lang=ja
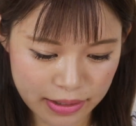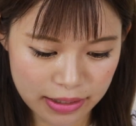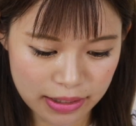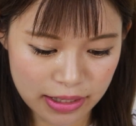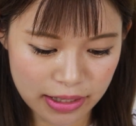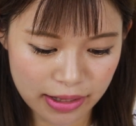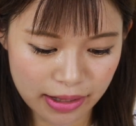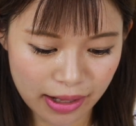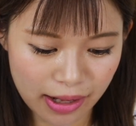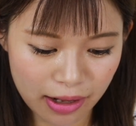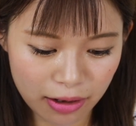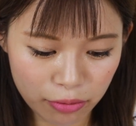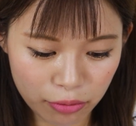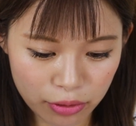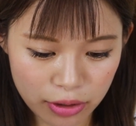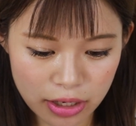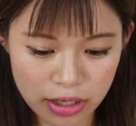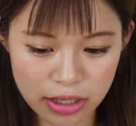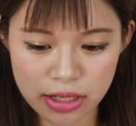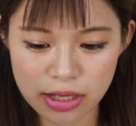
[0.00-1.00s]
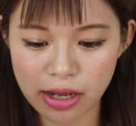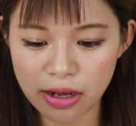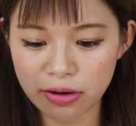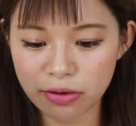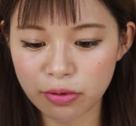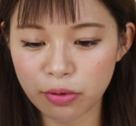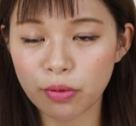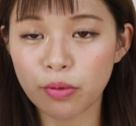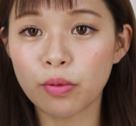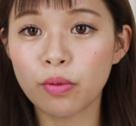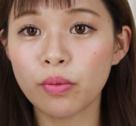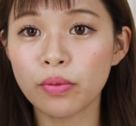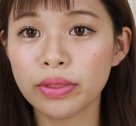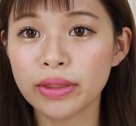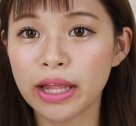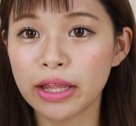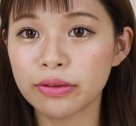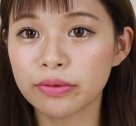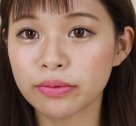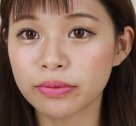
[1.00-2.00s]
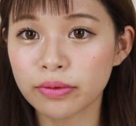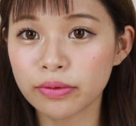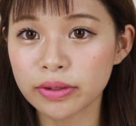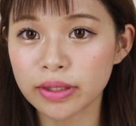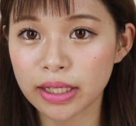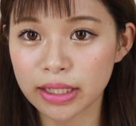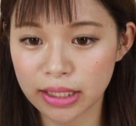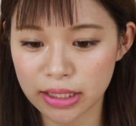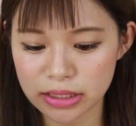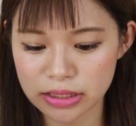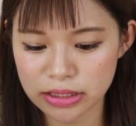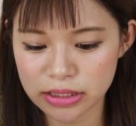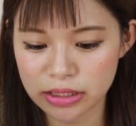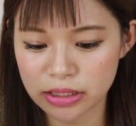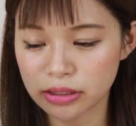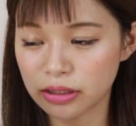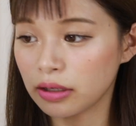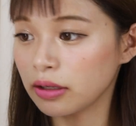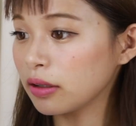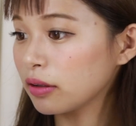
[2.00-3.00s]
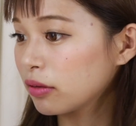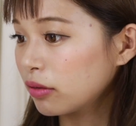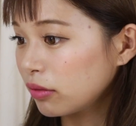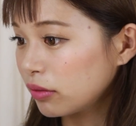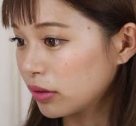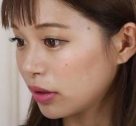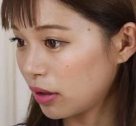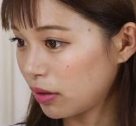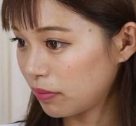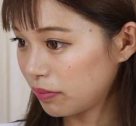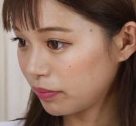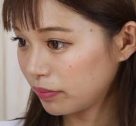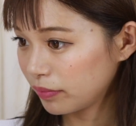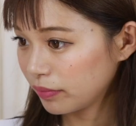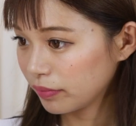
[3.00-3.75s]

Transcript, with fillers: いいなこれ似合う子、女の子って感じになるそうで。